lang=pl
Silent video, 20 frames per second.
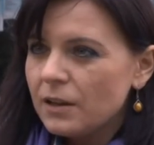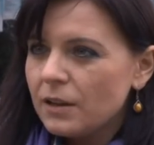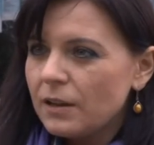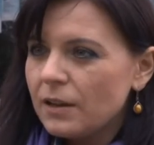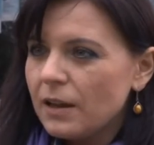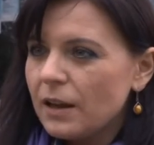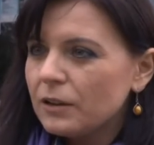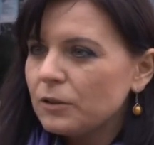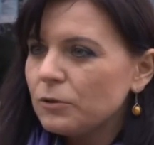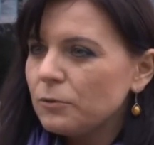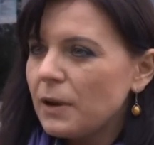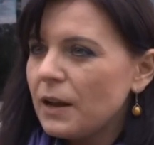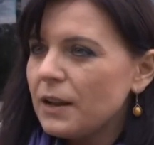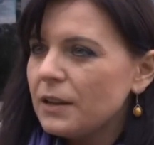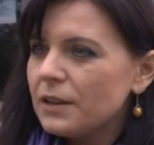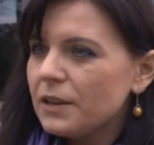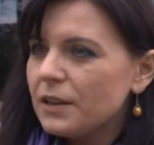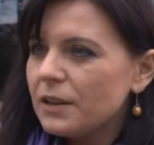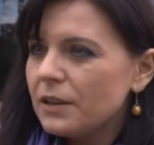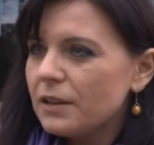E,
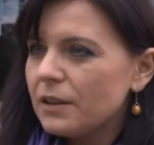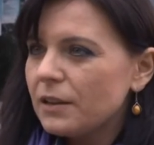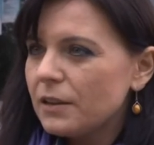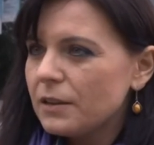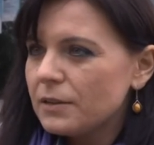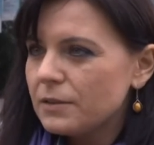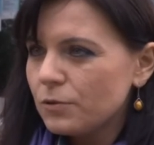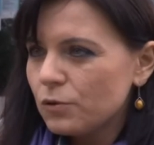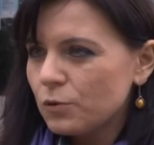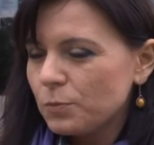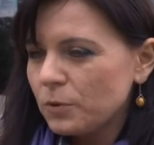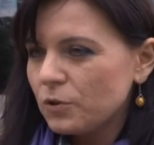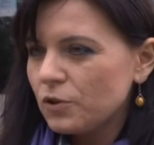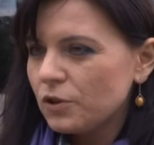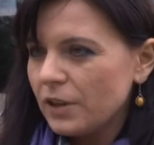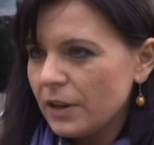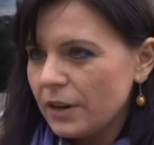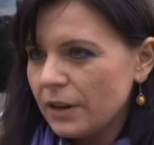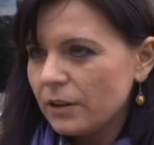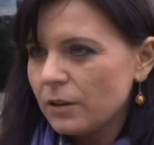aktualnie jest już po
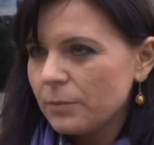czterech